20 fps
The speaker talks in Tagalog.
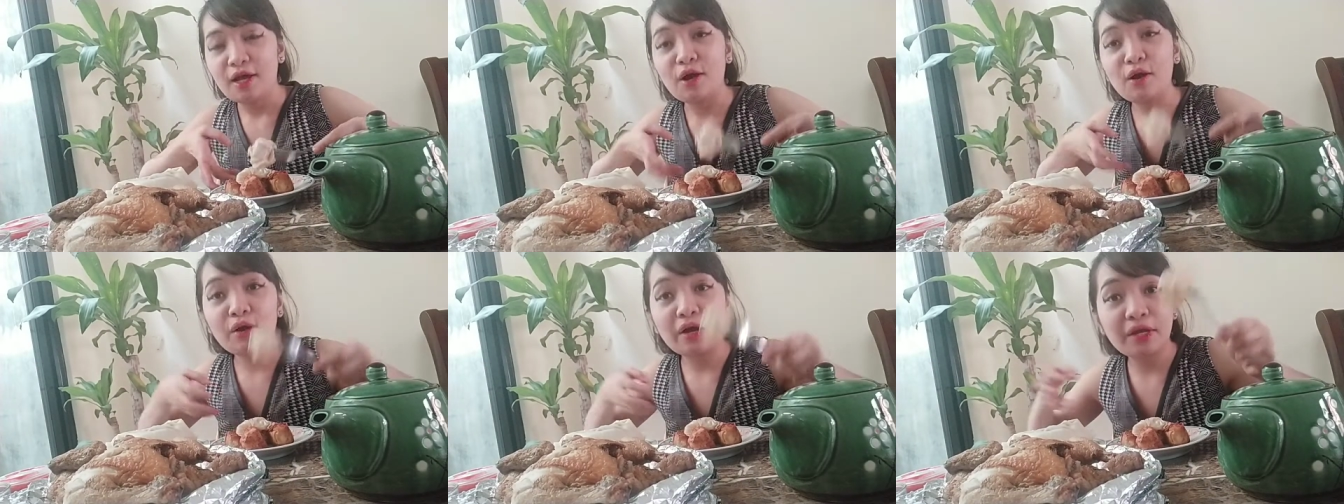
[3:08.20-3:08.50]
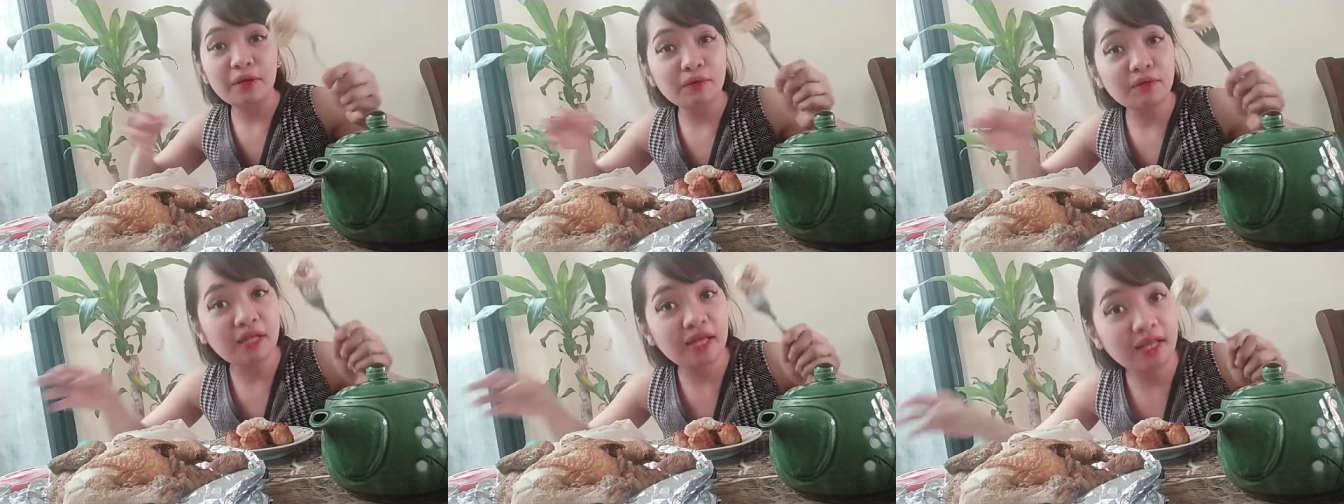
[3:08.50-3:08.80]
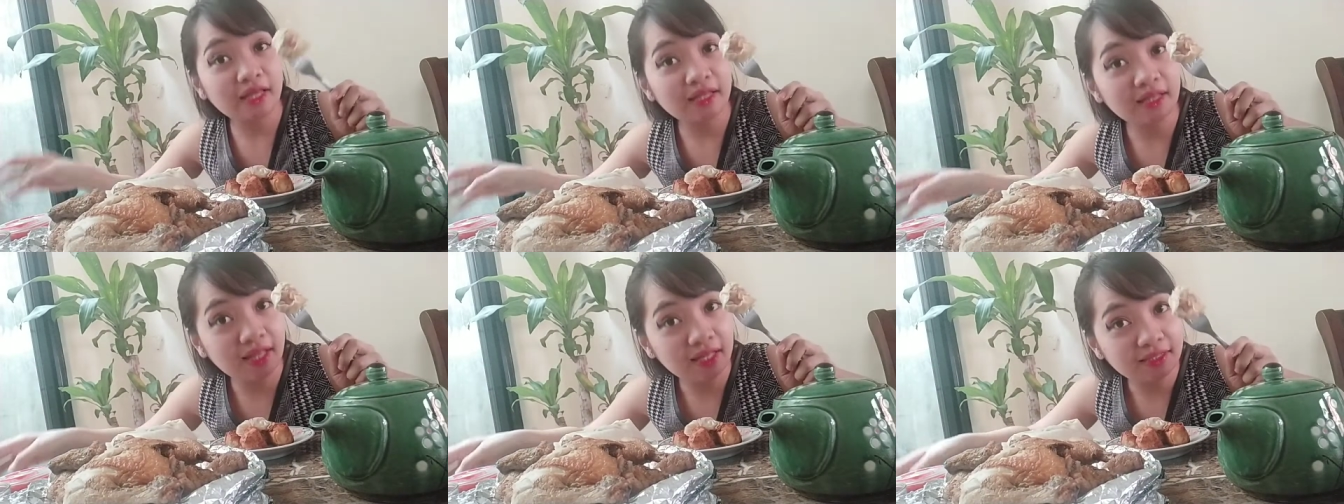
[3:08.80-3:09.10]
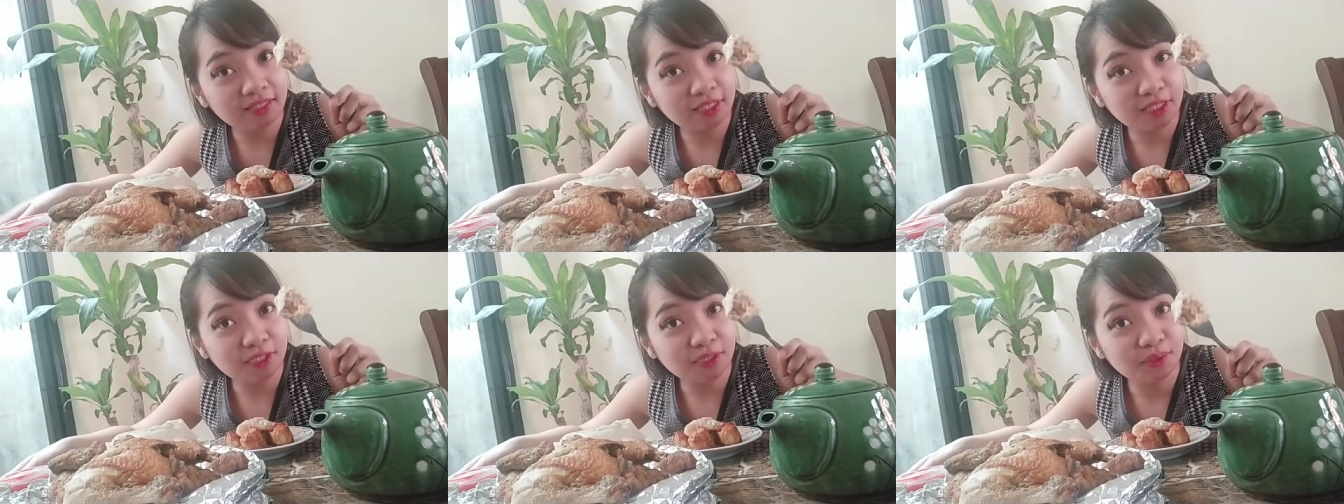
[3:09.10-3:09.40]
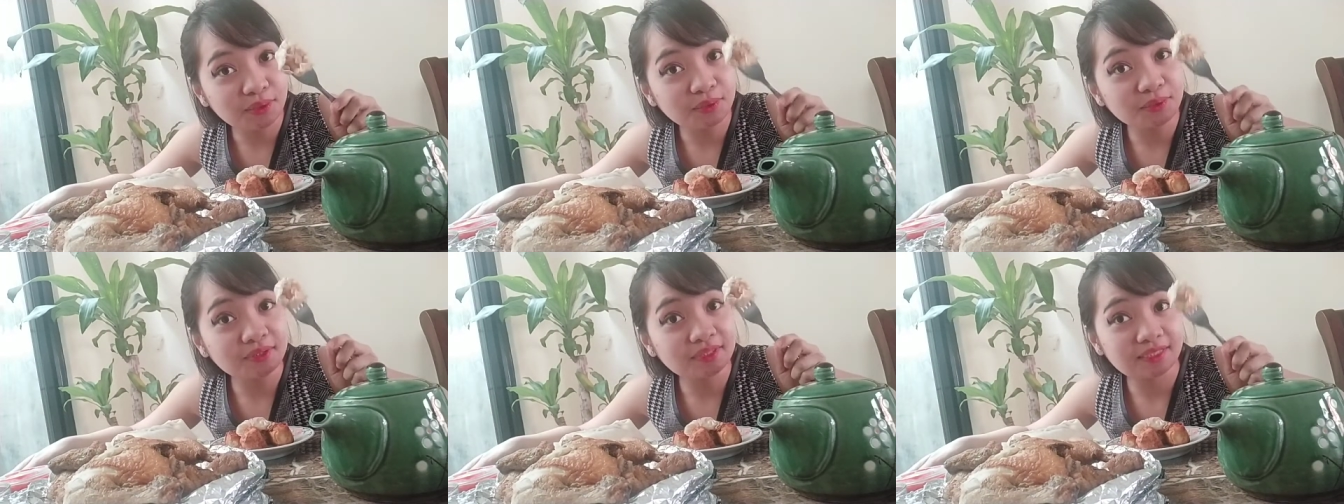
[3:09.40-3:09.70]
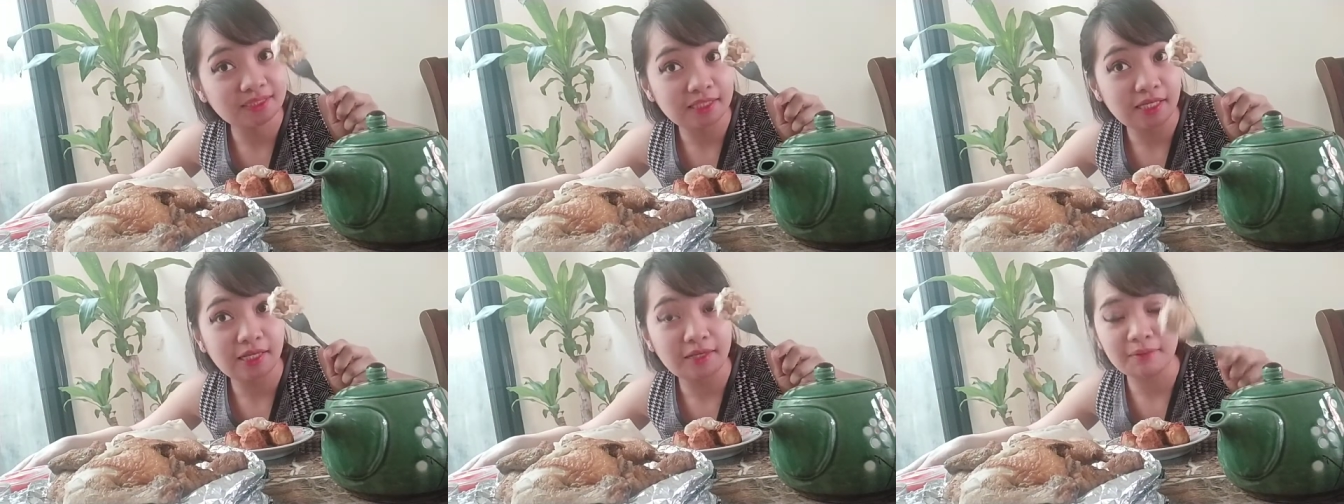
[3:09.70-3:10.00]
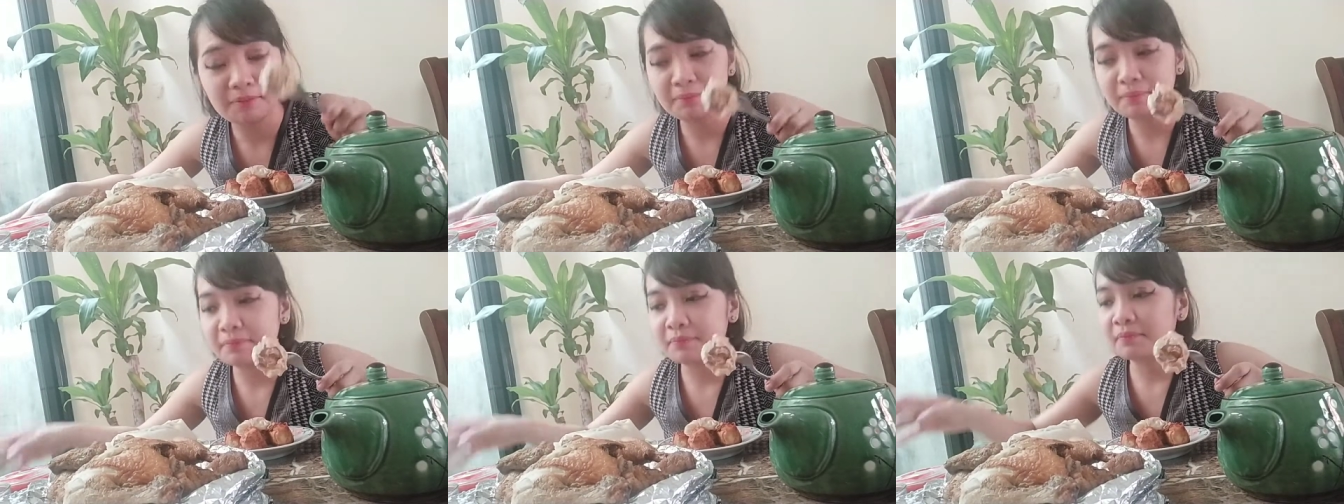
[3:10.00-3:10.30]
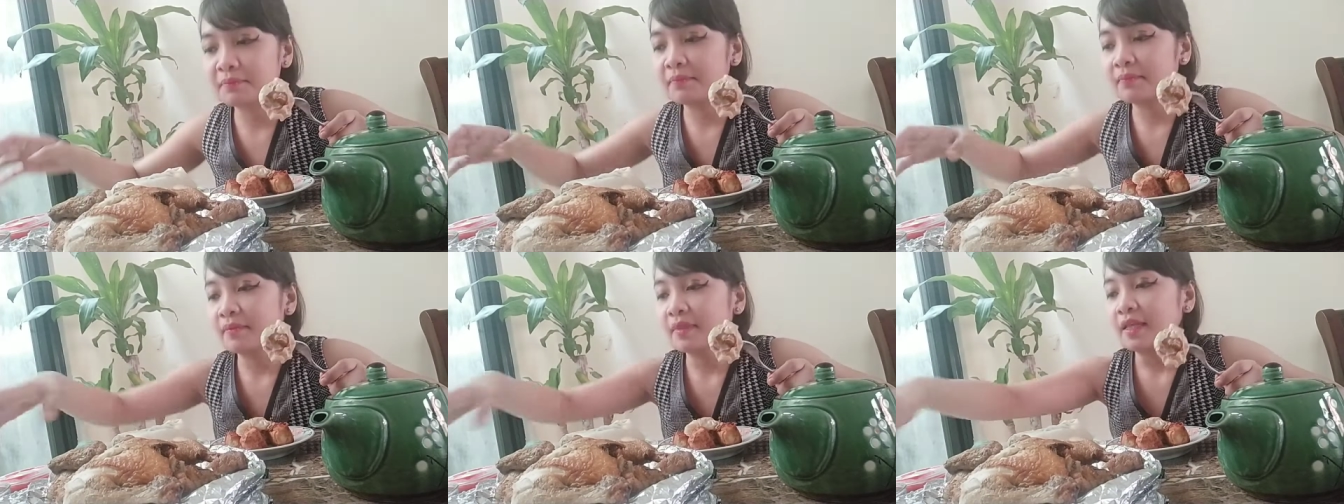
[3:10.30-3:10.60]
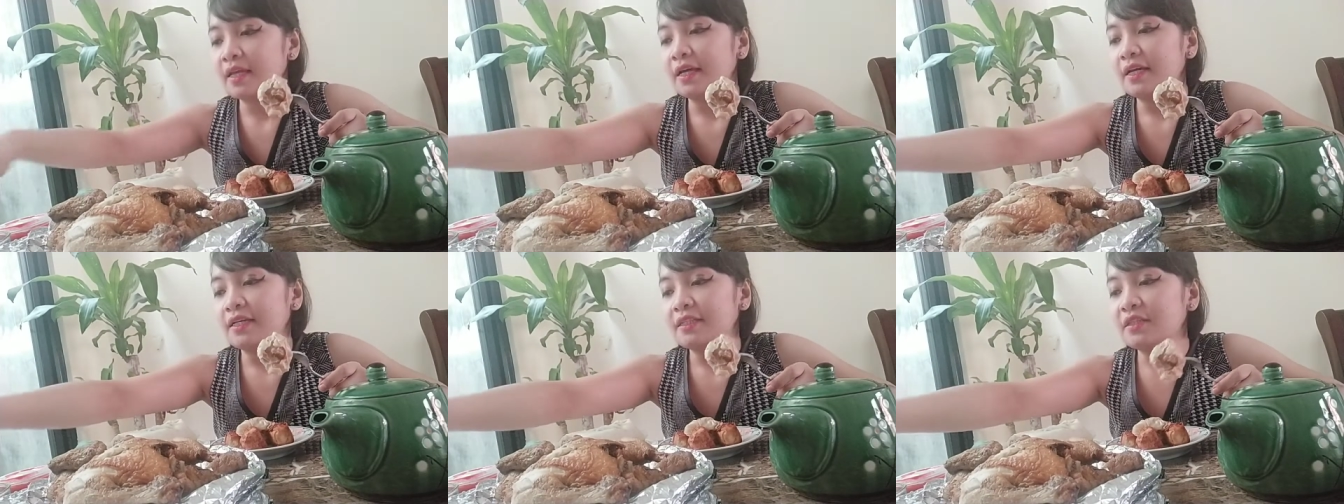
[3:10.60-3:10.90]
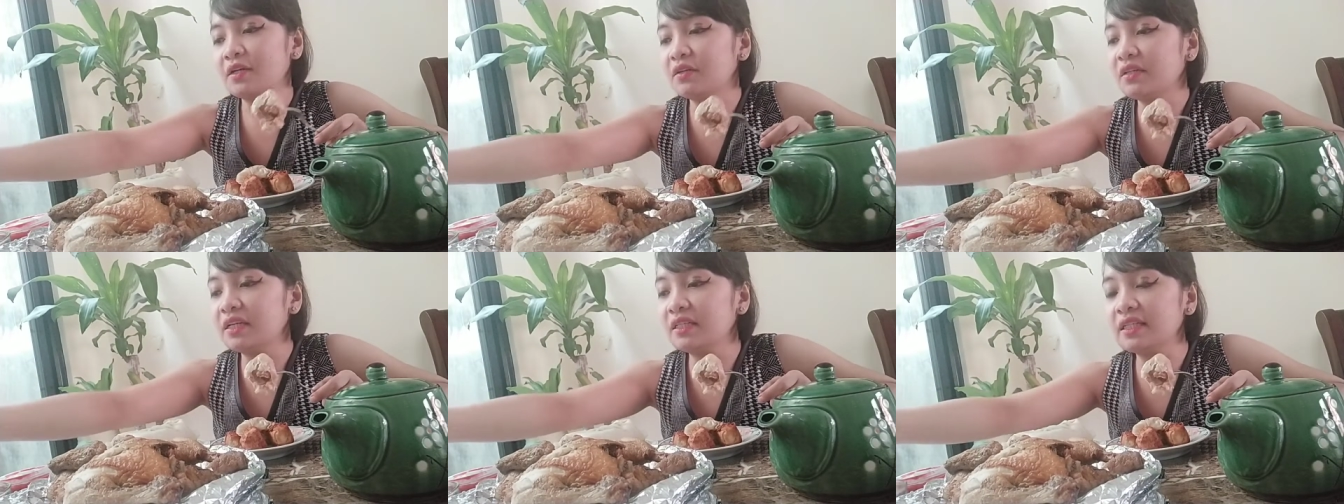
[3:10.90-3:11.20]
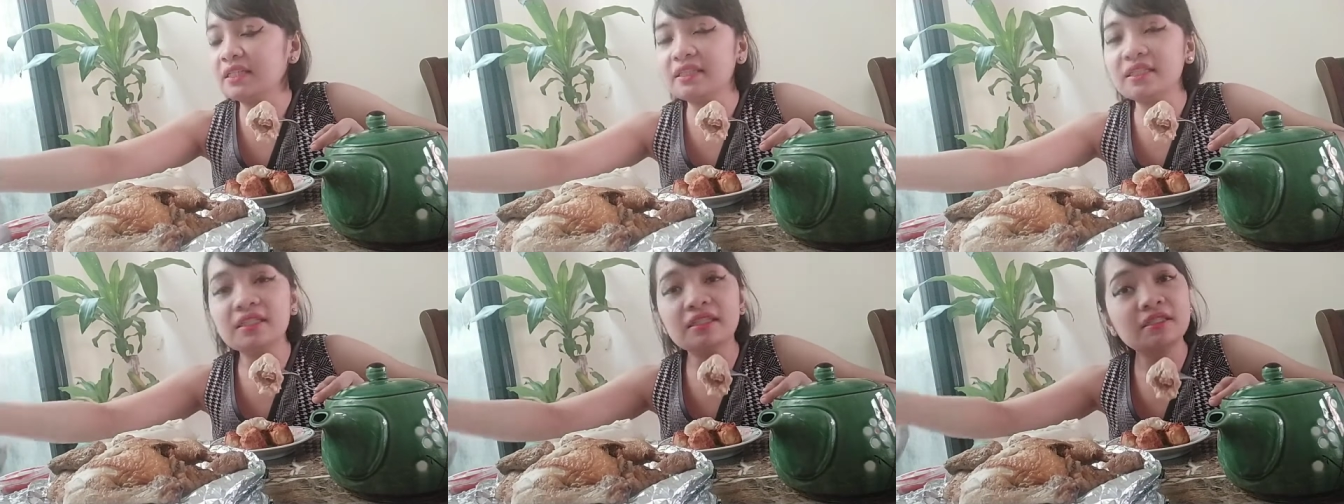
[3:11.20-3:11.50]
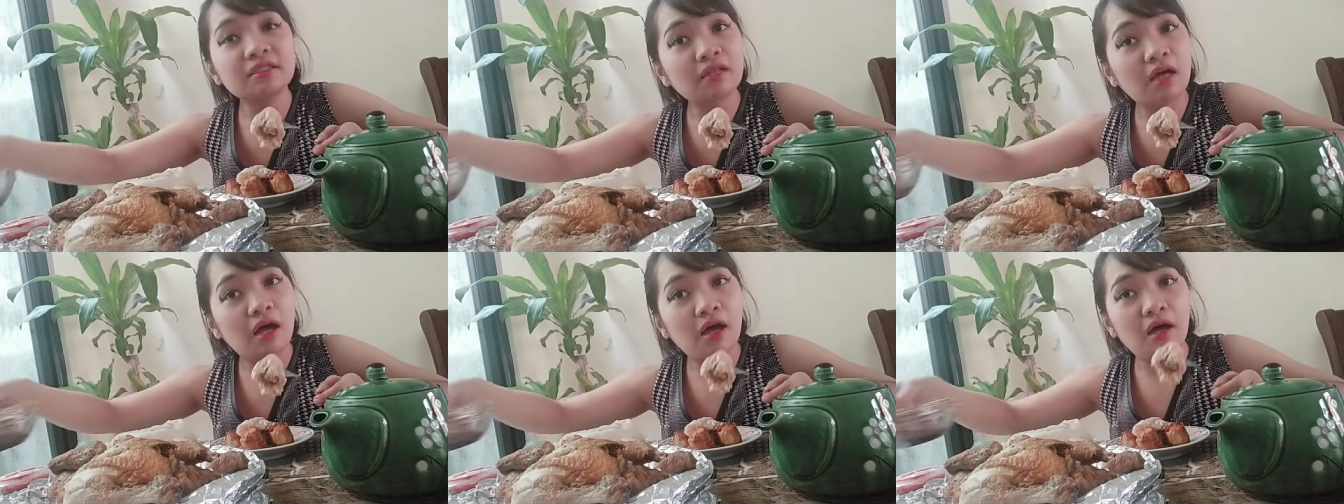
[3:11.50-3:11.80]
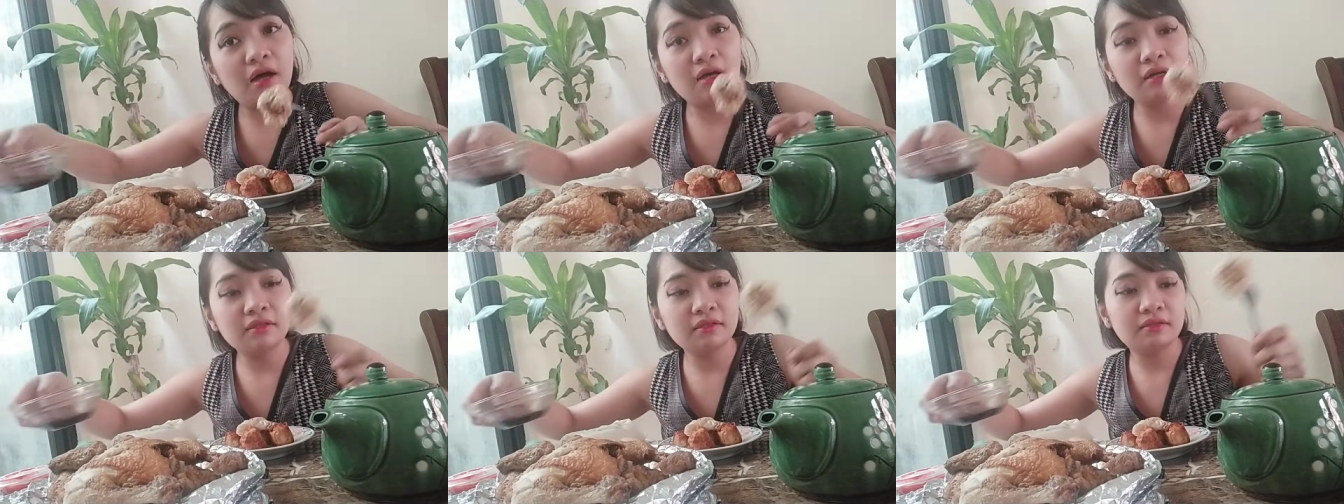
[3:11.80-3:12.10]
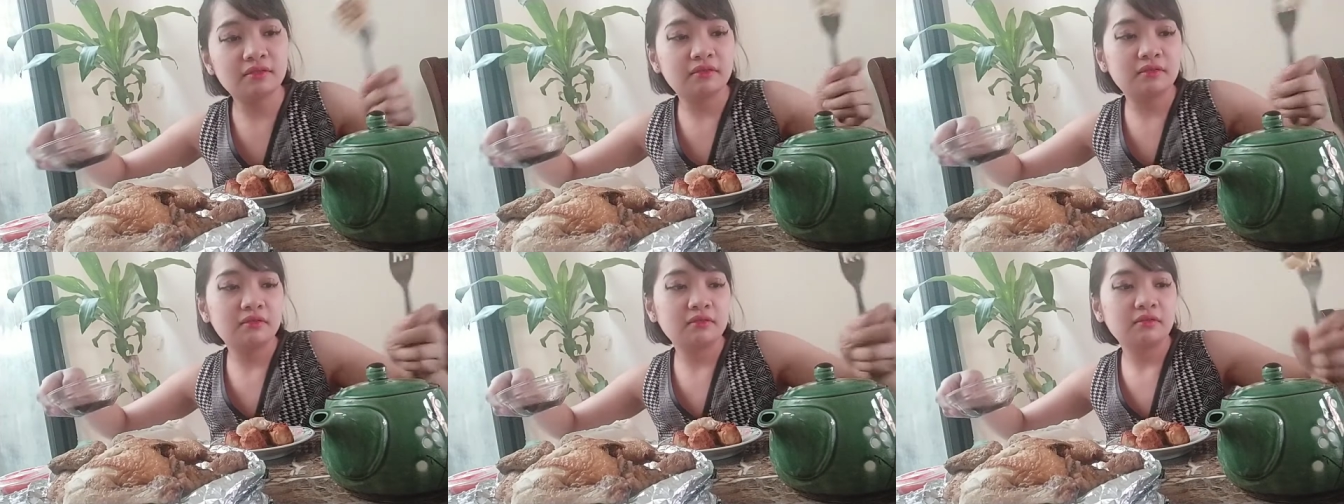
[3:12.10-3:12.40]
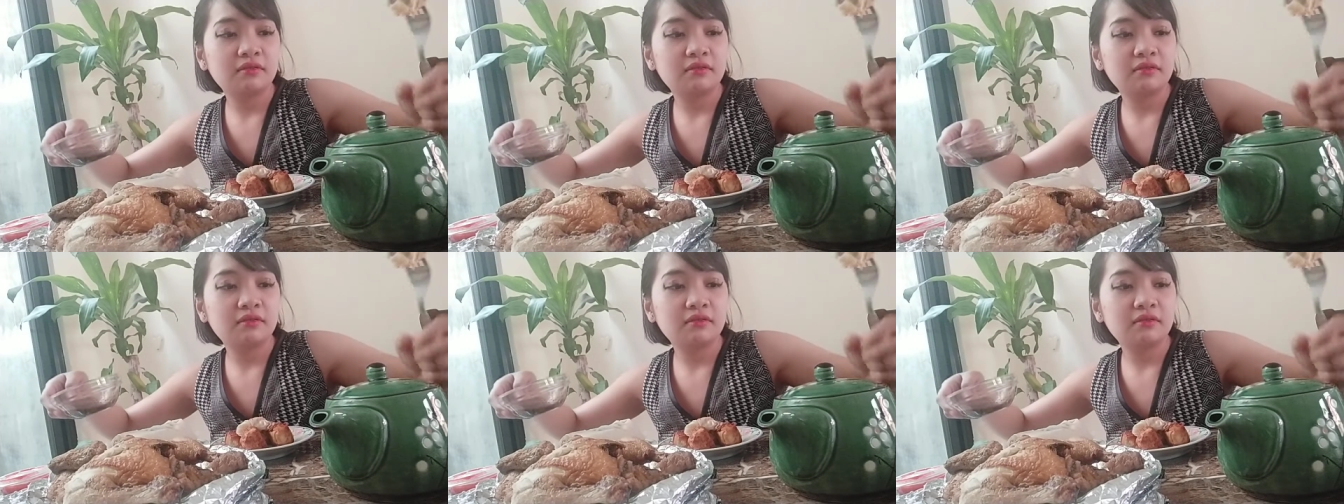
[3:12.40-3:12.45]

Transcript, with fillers: Okay, unahin natin yung steam. So, this is the sauce.